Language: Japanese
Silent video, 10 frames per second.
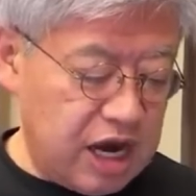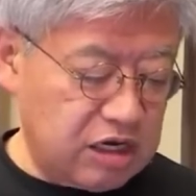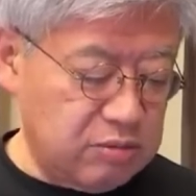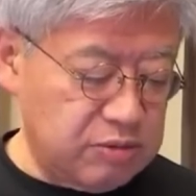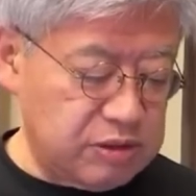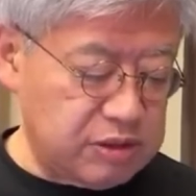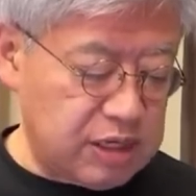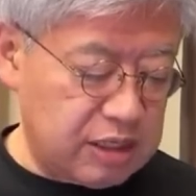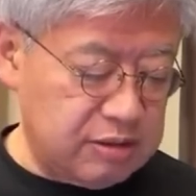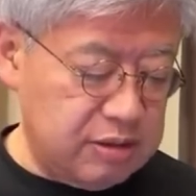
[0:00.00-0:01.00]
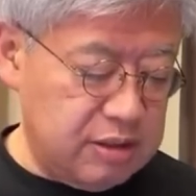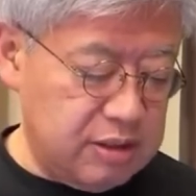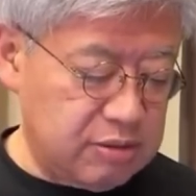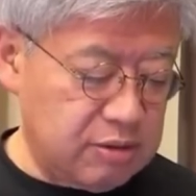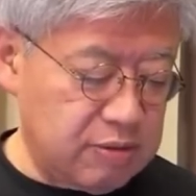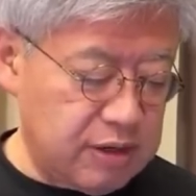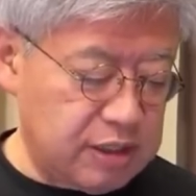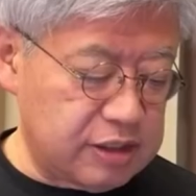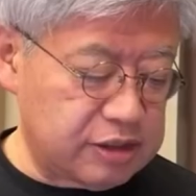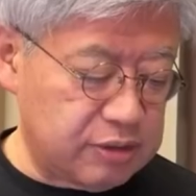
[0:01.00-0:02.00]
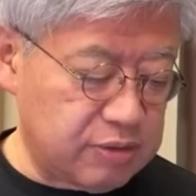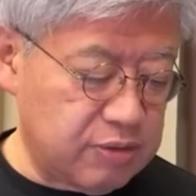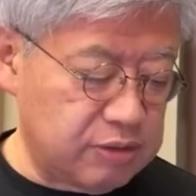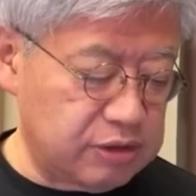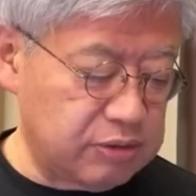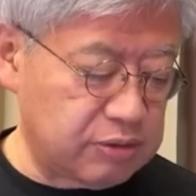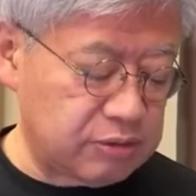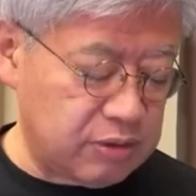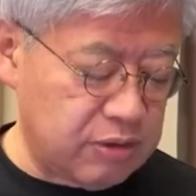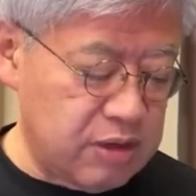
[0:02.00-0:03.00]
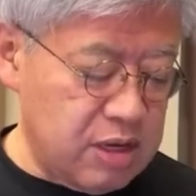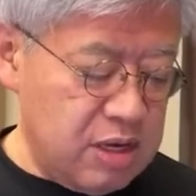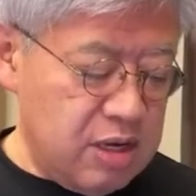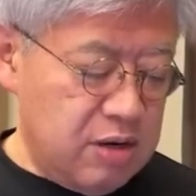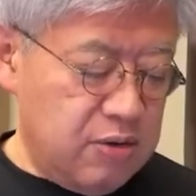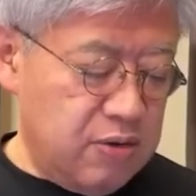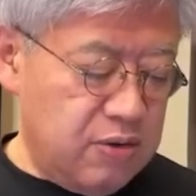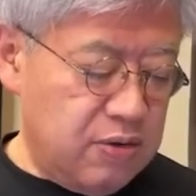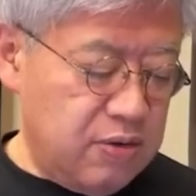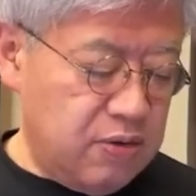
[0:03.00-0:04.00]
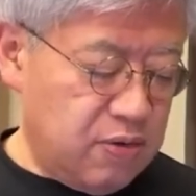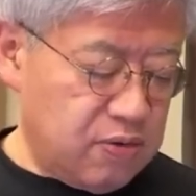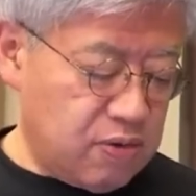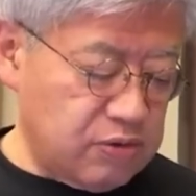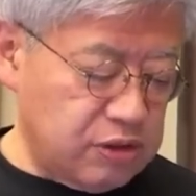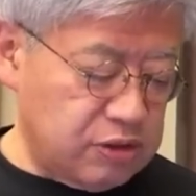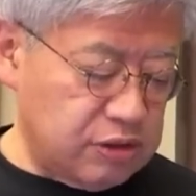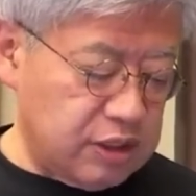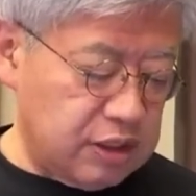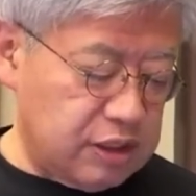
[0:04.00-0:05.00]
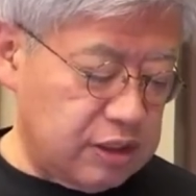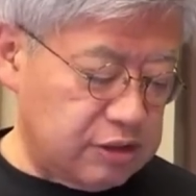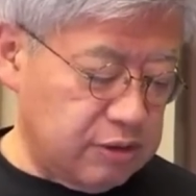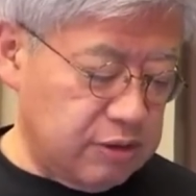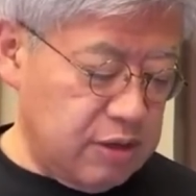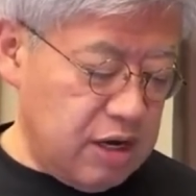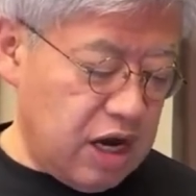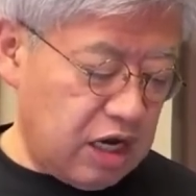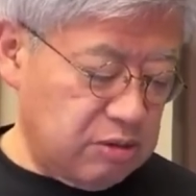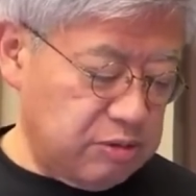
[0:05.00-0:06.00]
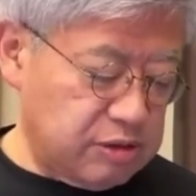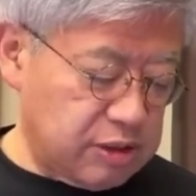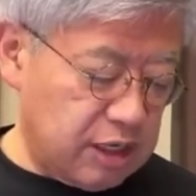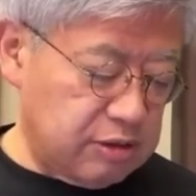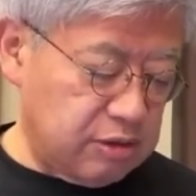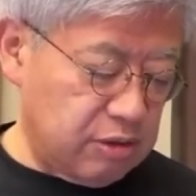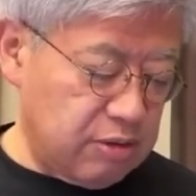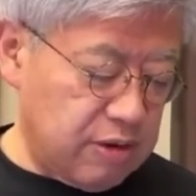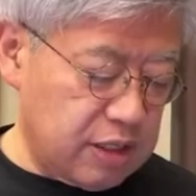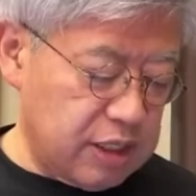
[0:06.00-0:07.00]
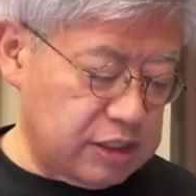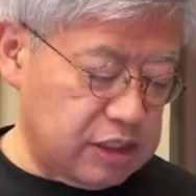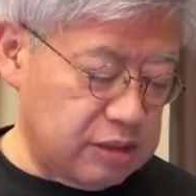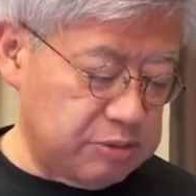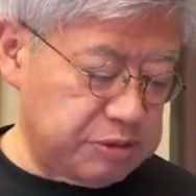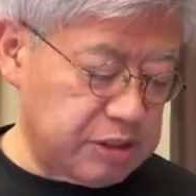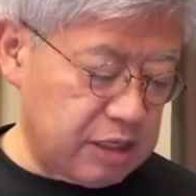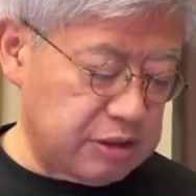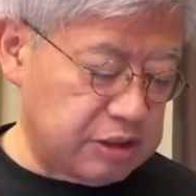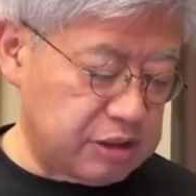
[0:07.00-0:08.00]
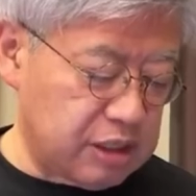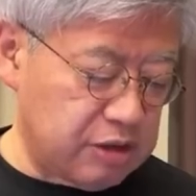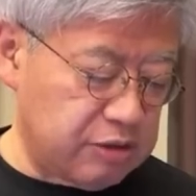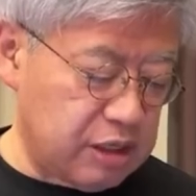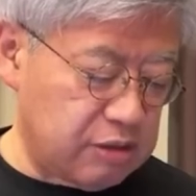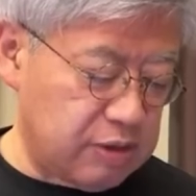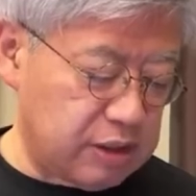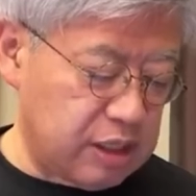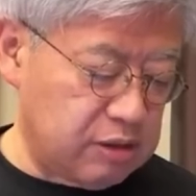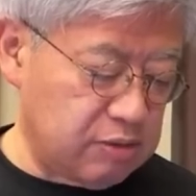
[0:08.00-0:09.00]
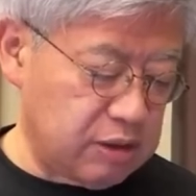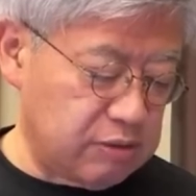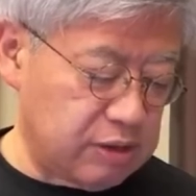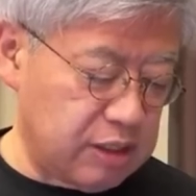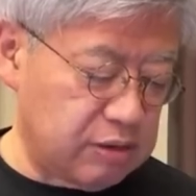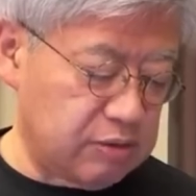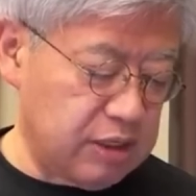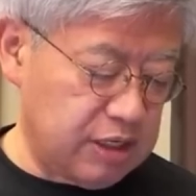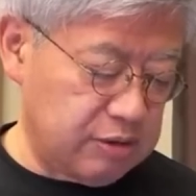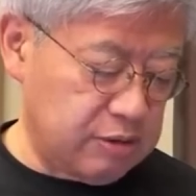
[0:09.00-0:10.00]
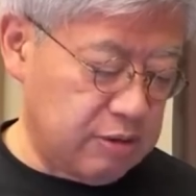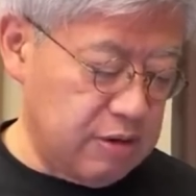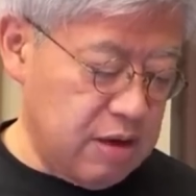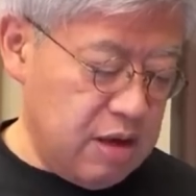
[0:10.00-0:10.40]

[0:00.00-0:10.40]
博物学。これはあれですよ、孔子職の報告について言ってるんですよ。博物学、とりわけ生物学に力を入れるのは天皇家の伝統であると。